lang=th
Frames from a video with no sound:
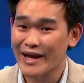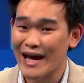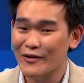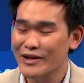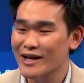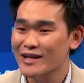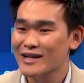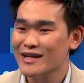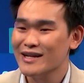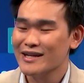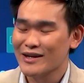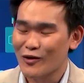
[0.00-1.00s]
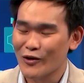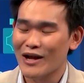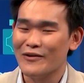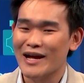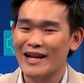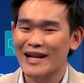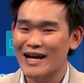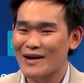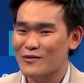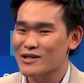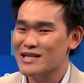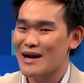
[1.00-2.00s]
งตัวเองแล้วเนี่ยคนเหล่านั้น
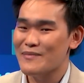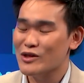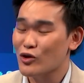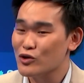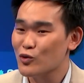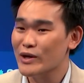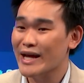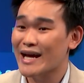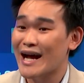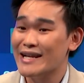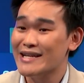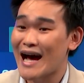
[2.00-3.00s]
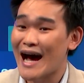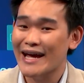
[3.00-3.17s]
นะครับก็จะมีต้นทุนในการ